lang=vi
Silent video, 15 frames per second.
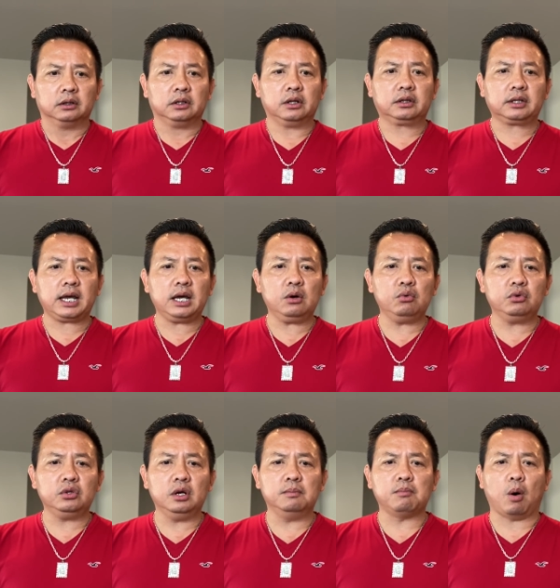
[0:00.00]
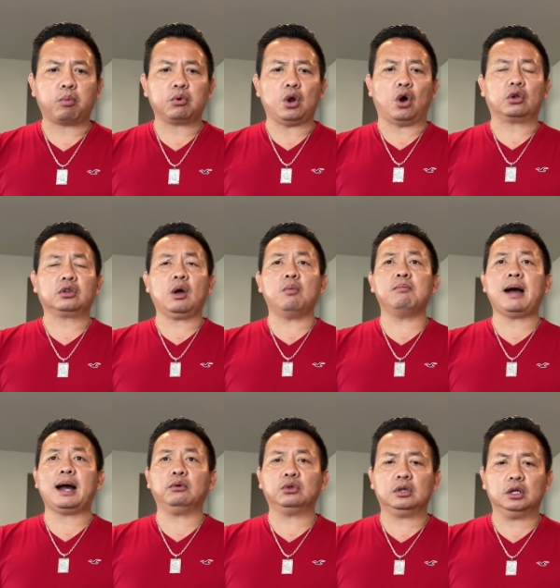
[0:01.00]
thì theo như một loạt thông
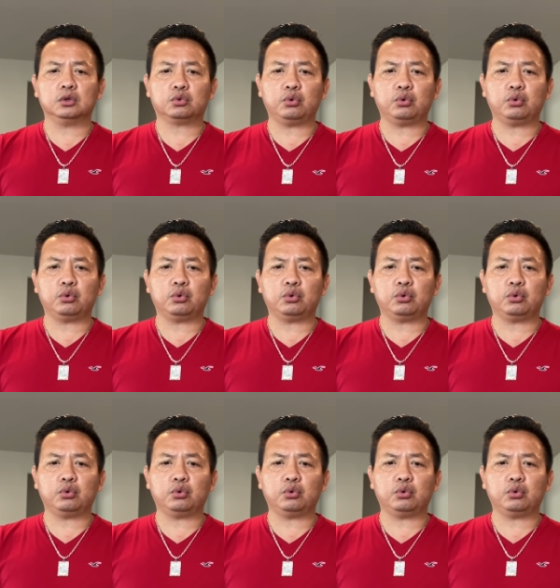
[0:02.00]
báo trên